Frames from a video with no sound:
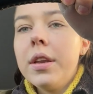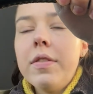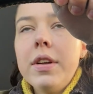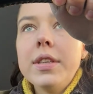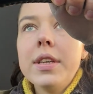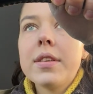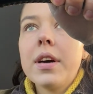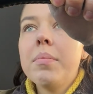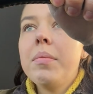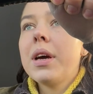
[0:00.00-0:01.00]
Qualität ist
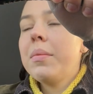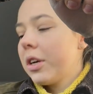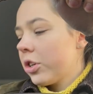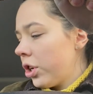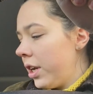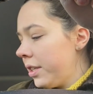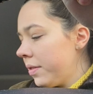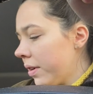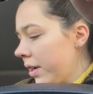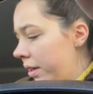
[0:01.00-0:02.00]
gerade mega, mega schlecht,
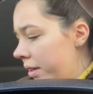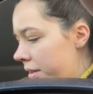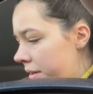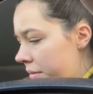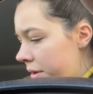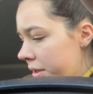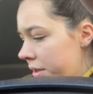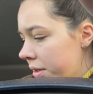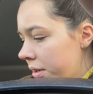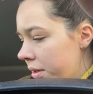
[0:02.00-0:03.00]
weil ich
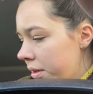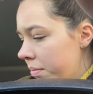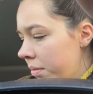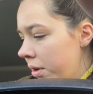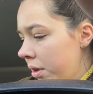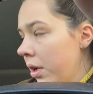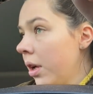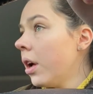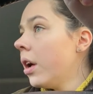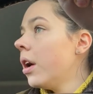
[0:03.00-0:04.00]
nämlich ähm,
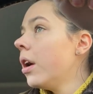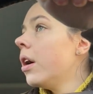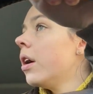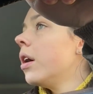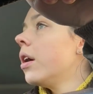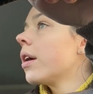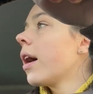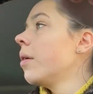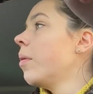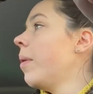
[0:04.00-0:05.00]

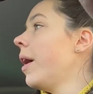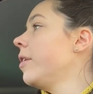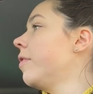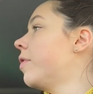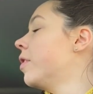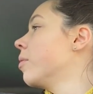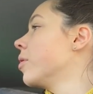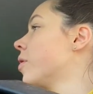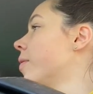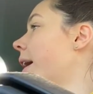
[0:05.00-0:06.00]
gerade mit dem Handy filme.
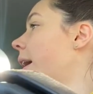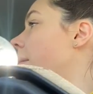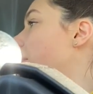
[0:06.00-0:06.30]
Und zwar,